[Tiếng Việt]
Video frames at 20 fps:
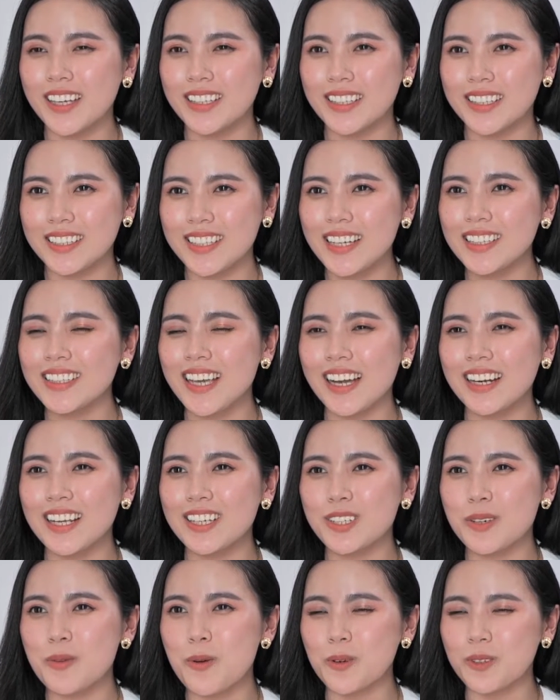thì chắc chắn là
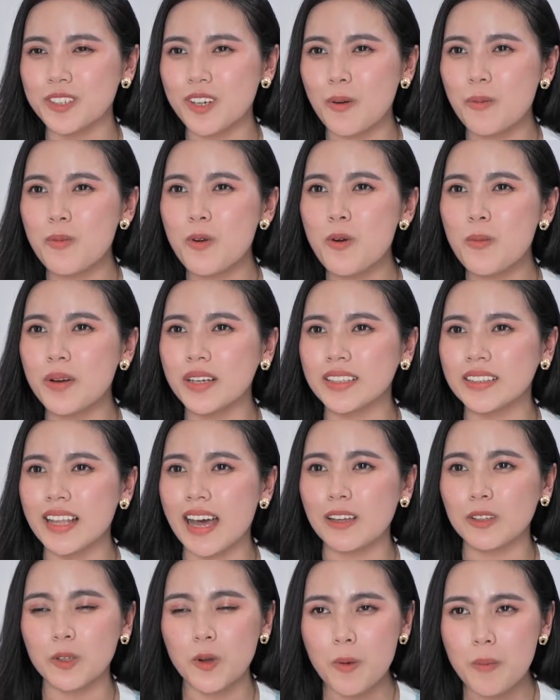trong cuộc sống của mình
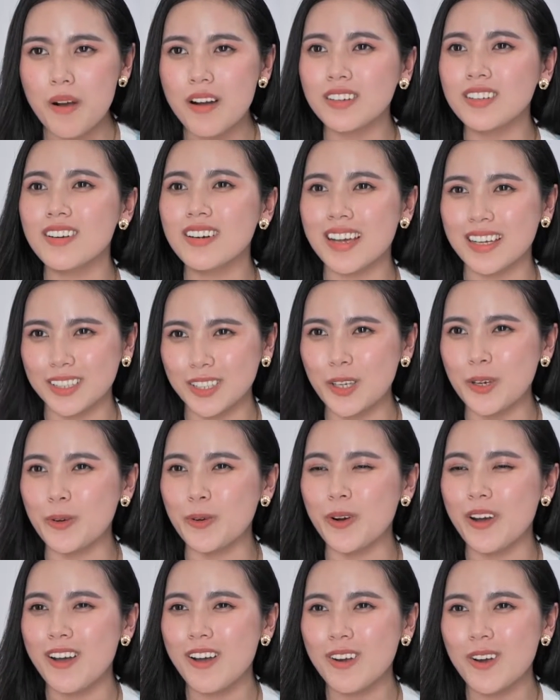đã tốt hơn rất là nhiều.